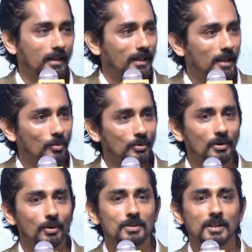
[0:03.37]
అయ్యే ముందు
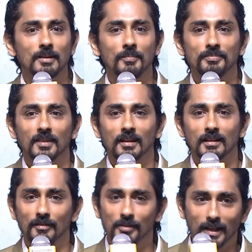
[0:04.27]
నుంచి
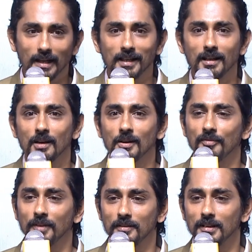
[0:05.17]
ఎవరు ఎక్కడైనా నా
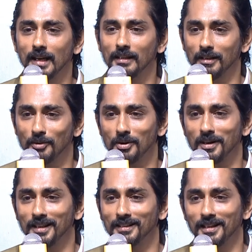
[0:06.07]
ఫేవరెట్ యాక్టర్ ఎవరైనా
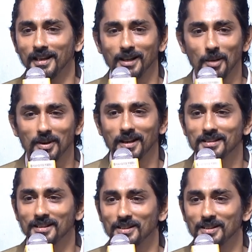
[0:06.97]
అడిగితే నేను కమల్ హాసన్ అని